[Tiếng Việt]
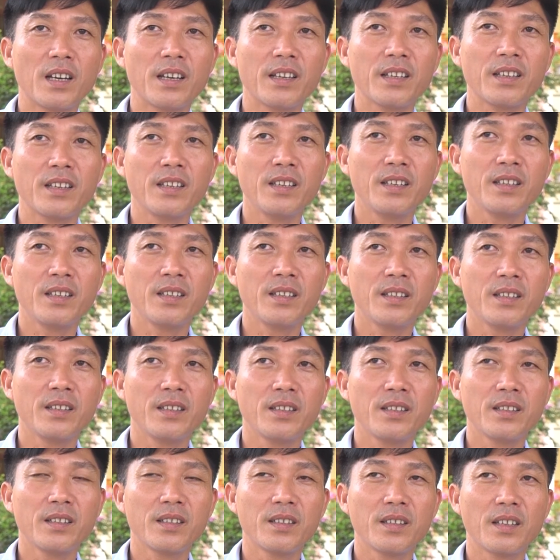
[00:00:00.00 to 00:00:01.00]
lại cái
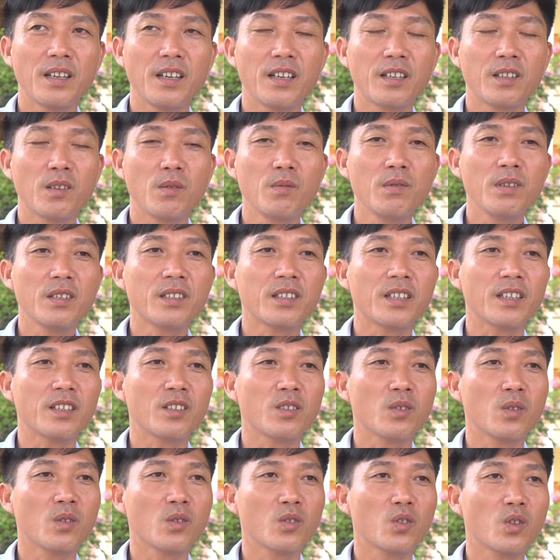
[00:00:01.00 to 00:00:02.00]
hệ thống nước sạch
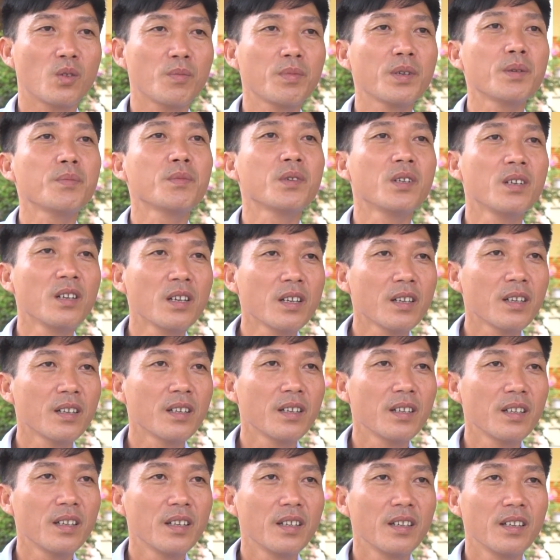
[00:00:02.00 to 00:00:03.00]
cho xóm Kim Cương.
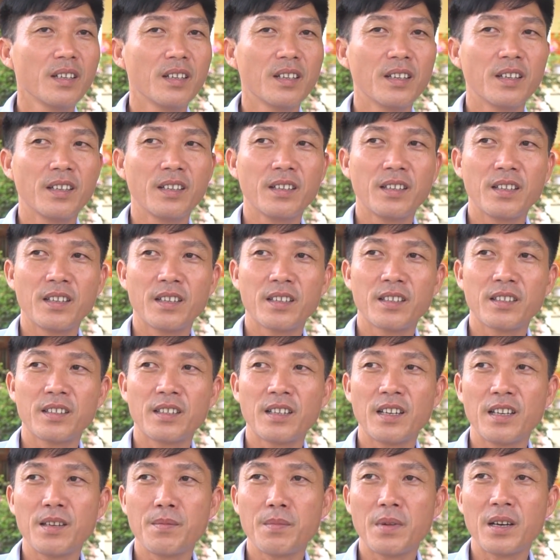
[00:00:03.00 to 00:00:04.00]

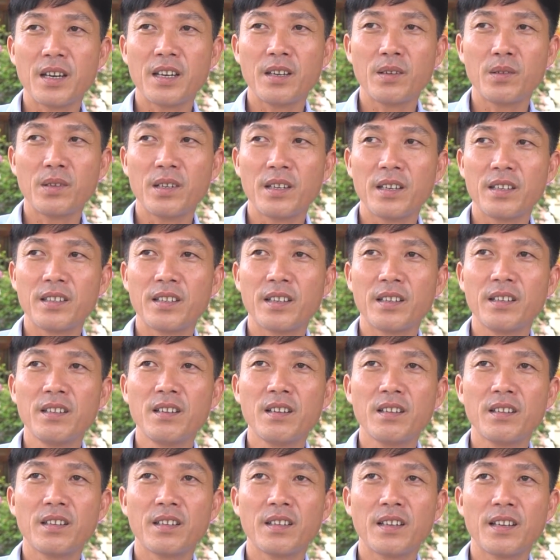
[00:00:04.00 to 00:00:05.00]
Nay mai có thể nhà
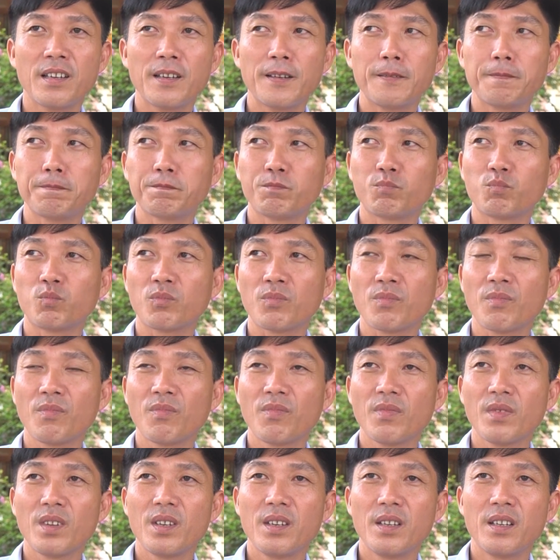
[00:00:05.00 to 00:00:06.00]
nước thì lại
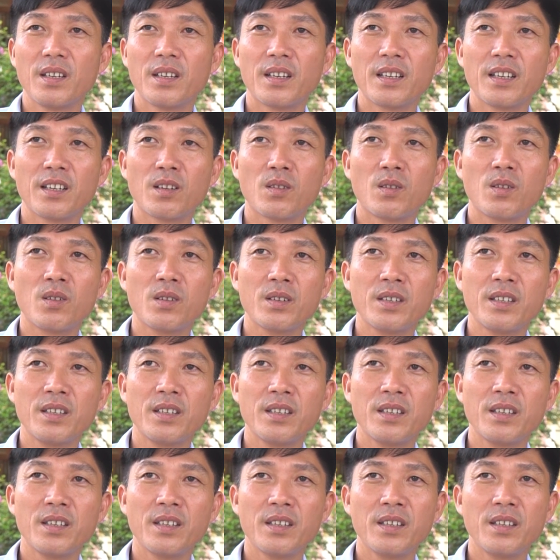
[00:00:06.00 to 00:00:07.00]
có
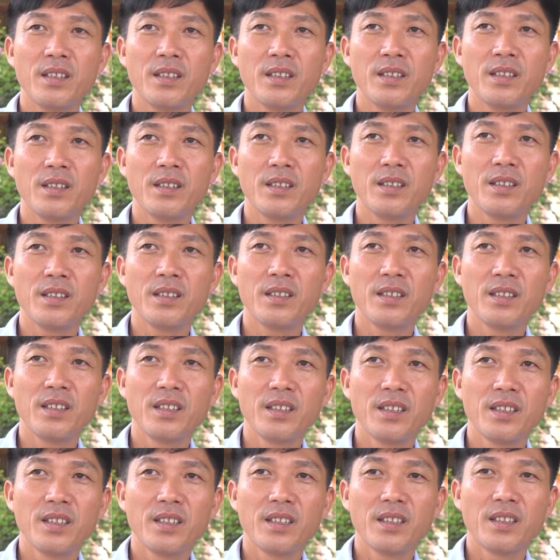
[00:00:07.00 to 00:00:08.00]
cái
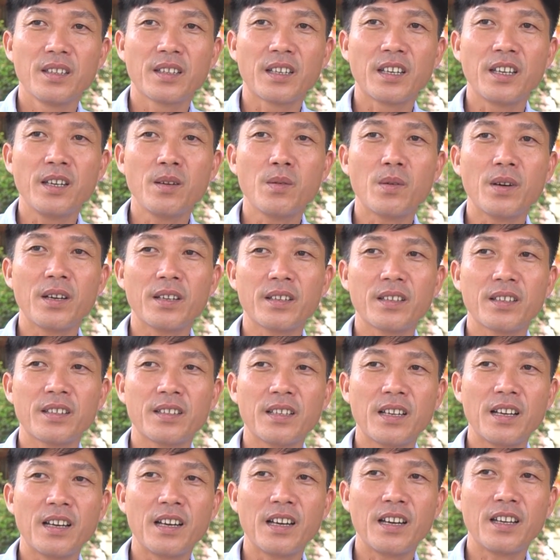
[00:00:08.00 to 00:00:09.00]
kế hoạch là
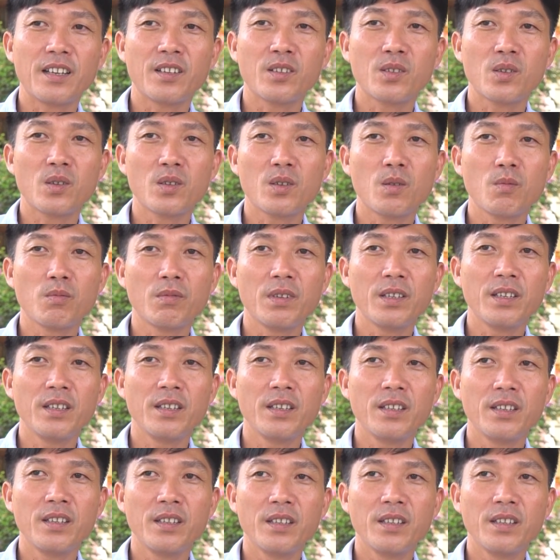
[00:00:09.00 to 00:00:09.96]
gia hạn cho công ty